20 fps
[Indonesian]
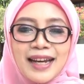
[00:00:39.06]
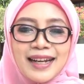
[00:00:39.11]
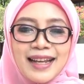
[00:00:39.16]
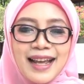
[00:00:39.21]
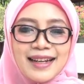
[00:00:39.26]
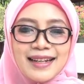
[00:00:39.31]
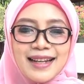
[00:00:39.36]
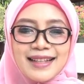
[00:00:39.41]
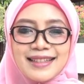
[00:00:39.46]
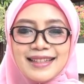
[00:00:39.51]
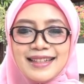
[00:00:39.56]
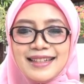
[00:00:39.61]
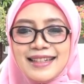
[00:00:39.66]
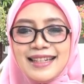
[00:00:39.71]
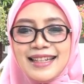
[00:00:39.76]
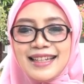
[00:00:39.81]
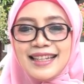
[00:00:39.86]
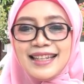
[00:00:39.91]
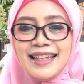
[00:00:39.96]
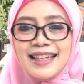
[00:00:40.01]
harga nas
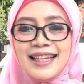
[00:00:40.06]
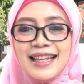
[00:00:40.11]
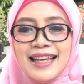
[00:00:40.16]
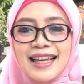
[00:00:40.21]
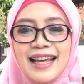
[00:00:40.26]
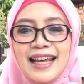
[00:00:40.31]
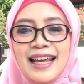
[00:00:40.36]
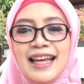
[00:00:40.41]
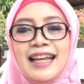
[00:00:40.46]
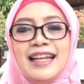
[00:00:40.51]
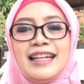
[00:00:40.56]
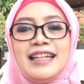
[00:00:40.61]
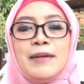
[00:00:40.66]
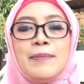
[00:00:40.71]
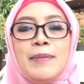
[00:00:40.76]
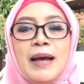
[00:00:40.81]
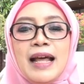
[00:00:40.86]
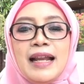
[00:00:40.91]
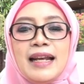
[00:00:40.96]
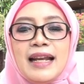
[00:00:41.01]
ini,
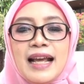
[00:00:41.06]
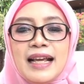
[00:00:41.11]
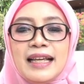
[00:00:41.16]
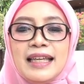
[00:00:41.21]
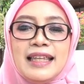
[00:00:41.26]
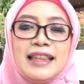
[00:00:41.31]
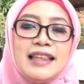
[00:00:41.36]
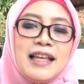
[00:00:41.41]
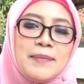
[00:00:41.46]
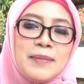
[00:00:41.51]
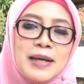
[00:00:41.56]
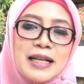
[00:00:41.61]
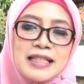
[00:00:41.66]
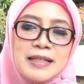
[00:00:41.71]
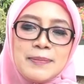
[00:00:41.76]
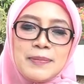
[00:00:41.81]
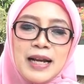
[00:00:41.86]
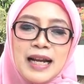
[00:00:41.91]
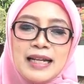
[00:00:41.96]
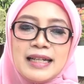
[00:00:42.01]
di mana kita
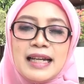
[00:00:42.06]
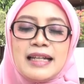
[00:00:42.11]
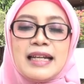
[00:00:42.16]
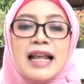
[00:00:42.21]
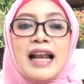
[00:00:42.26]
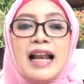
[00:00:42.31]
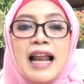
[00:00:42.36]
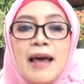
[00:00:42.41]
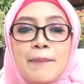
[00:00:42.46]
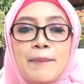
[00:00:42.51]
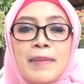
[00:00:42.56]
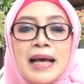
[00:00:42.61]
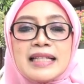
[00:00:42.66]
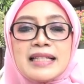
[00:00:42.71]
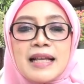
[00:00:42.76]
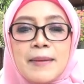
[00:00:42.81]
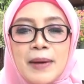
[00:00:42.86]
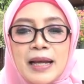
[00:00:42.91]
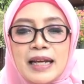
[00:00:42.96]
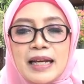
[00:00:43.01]
masih berada dalam
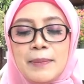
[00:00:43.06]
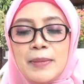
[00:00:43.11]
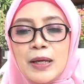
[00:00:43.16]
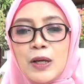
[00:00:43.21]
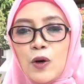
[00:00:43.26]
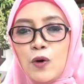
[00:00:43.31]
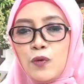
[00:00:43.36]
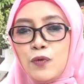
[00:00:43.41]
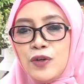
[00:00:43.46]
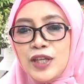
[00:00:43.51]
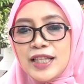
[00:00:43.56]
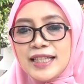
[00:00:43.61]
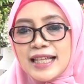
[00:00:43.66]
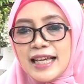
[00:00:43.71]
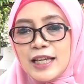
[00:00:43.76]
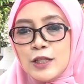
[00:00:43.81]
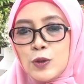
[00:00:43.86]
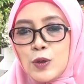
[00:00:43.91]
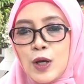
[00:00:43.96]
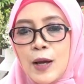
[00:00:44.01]
masa pandemi COVID,
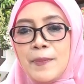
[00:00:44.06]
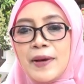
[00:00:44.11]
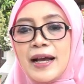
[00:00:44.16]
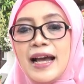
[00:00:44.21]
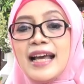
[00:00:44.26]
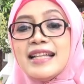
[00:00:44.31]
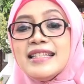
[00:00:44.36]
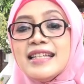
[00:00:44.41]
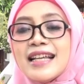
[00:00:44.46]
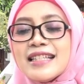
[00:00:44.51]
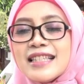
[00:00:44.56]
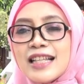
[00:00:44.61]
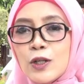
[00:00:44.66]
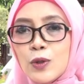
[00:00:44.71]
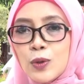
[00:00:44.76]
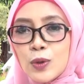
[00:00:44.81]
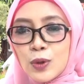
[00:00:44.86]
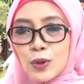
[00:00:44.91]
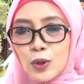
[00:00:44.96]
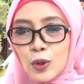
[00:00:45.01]
saya juga mengajak
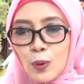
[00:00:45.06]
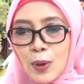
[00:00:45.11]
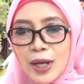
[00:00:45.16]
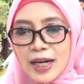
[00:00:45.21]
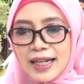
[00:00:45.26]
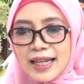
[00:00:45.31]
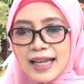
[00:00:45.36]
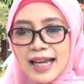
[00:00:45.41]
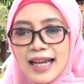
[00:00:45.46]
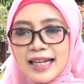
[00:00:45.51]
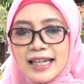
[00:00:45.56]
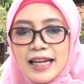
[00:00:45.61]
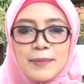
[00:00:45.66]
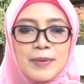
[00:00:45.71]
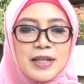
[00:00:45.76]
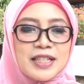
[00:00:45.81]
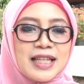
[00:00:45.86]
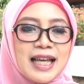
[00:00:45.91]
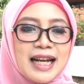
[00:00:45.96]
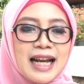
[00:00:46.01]
seluruh keluarga
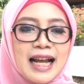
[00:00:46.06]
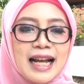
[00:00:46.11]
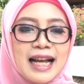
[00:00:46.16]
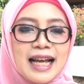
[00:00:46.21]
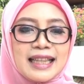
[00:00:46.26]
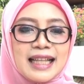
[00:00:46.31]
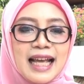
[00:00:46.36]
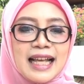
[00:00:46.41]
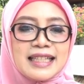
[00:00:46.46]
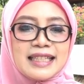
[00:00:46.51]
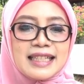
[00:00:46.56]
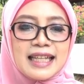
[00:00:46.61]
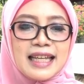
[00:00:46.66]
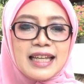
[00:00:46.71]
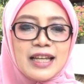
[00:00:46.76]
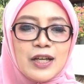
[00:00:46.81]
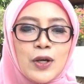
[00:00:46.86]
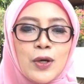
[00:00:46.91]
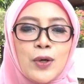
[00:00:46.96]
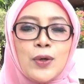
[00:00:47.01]
dan masyarakat
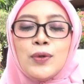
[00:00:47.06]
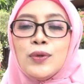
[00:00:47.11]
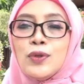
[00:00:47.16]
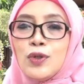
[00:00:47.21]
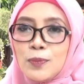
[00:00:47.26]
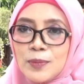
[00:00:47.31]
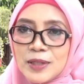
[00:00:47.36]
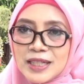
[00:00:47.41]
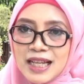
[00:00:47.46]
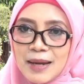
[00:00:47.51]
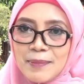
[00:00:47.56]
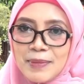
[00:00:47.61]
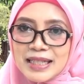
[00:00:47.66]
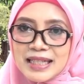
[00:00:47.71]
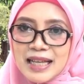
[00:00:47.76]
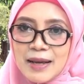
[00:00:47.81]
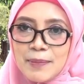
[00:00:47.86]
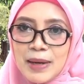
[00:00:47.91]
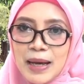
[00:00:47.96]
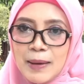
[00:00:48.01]
Aceh untuk
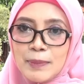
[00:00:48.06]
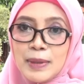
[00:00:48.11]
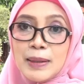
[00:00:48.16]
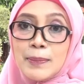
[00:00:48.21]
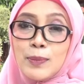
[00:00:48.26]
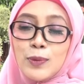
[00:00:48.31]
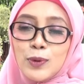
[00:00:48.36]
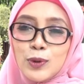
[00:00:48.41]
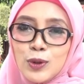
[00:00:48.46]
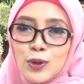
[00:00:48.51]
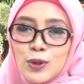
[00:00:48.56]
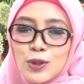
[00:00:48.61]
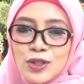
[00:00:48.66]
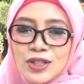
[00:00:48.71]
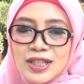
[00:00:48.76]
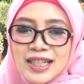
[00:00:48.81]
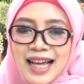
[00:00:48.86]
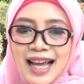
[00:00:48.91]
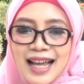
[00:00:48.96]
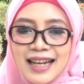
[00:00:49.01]
bersama-sama
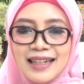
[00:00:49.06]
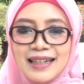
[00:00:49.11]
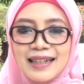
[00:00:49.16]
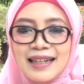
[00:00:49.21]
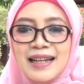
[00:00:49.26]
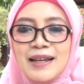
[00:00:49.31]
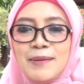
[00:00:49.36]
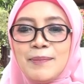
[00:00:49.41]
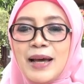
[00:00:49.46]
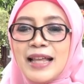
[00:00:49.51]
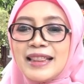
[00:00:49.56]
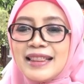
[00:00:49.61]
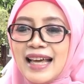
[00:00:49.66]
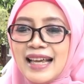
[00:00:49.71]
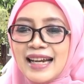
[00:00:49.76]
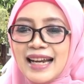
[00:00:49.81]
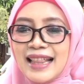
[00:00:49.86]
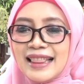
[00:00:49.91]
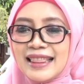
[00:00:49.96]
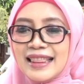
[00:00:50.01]
memutuskan
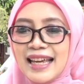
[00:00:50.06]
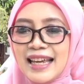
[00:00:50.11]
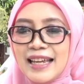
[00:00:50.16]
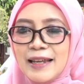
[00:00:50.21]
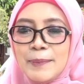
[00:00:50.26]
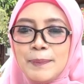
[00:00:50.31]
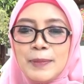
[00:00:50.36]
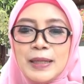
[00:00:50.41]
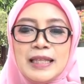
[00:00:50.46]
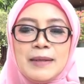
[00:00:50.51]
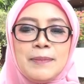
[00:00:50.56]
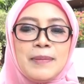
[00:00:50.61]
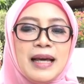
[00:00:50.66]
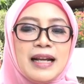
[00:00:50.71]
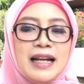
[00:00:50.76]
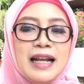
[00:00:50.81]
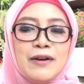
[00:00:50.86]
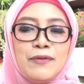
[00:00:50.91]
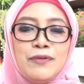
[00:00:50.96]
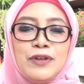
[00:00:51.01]
mata rantai
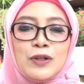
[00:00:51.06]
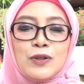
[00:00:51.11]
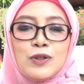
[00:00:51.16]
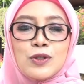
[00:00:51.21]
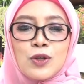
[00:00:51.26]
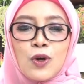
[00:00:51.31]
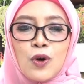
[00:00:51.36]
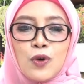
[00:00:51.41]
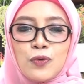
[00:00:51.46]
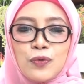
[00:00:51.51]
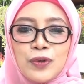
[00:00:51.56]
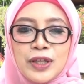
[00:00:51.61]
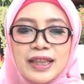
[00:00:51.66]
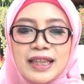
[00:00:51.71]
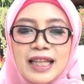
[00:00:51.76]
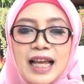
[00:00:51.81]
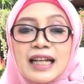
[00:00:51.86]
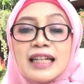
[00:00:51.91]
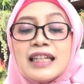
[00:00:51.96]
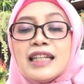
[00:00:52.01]
penyebaran virus
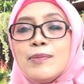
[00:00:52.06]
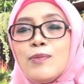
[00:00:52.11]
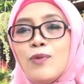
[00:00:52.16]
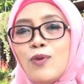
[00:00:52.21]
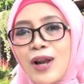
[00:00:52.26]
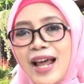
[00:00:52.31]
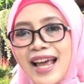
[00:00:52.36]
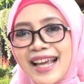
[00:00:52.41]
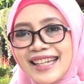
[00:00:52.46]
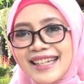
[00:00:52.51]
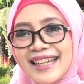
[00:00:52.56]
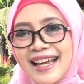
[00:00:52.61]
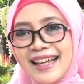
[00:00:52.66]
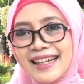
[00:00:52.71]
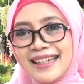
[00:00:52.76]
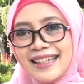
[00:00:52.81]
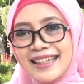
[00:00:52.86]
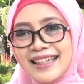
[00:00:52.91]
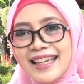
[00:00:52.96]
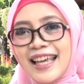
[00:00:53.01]
COVID yang dimulai
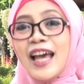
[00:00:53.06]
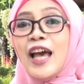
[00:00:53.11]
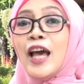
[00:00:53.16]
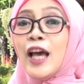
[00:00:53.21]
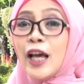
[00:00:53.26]
dari